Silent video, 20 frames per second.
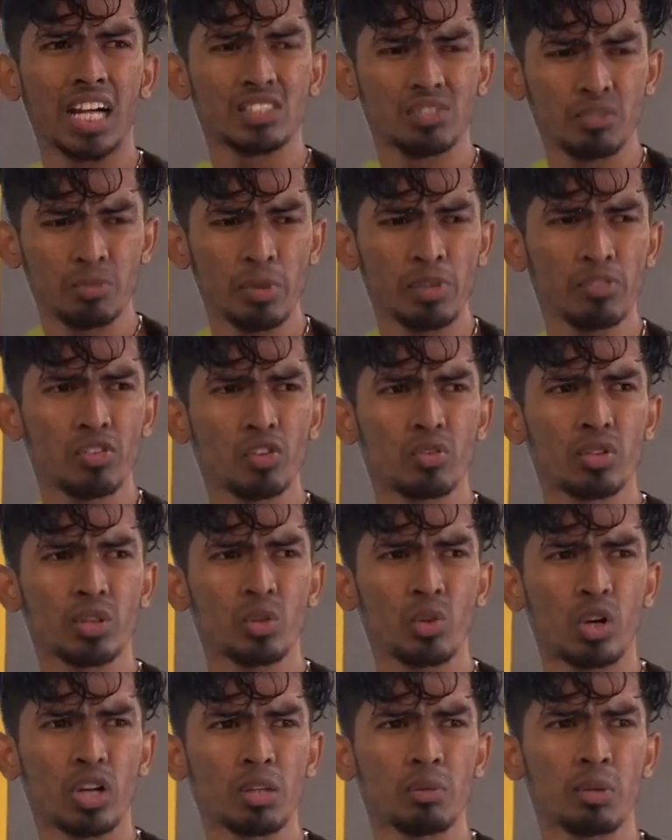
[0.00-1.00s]
அட ஸ்விம்மிங் பூல்
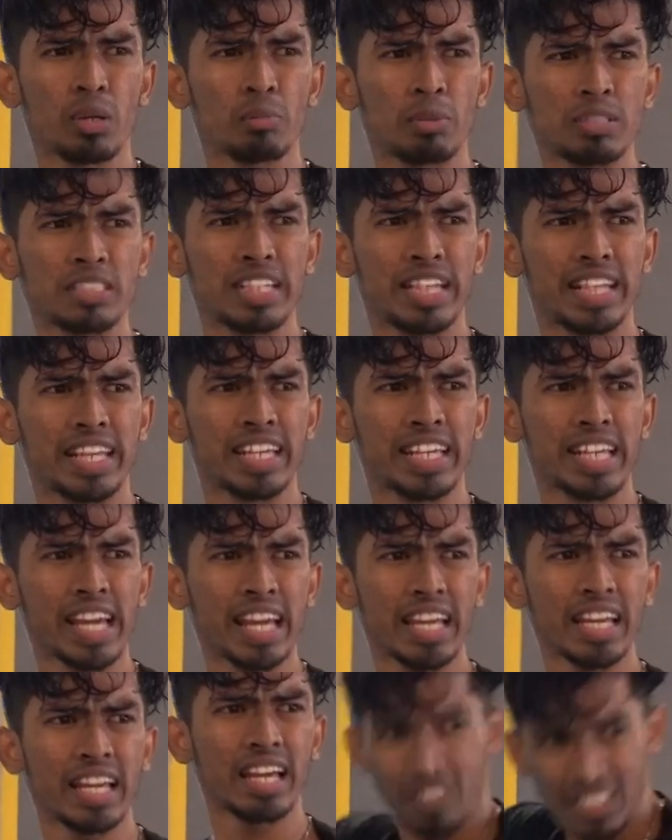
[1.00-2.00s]
வந்து குழந்தை மாதிரி பேசிட்டு
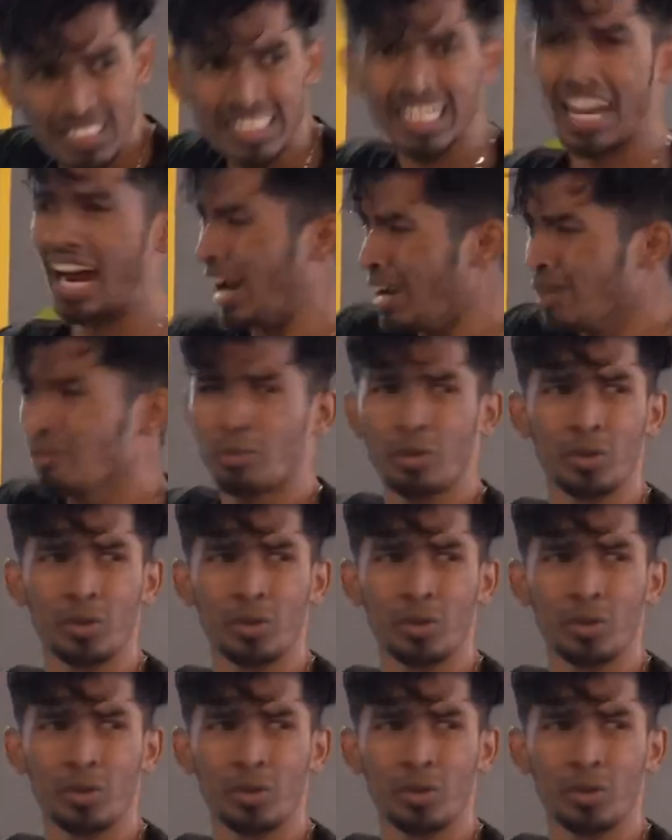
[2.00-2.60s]
இருக்கீங்க ஃபர்ஸ்ட் அலை